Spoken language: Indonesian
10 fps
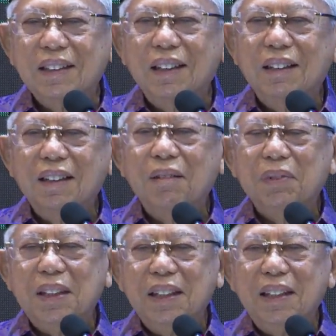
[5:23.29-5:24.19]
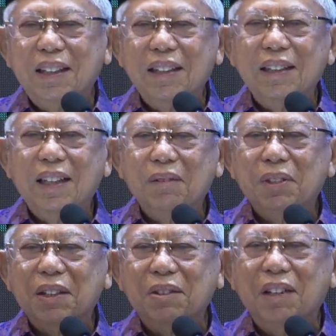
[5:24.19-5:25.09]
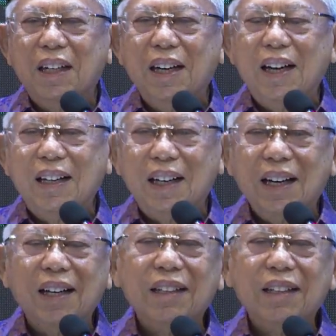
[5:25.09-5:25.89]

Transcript: Ya, Allah menjadikan dalam satu negara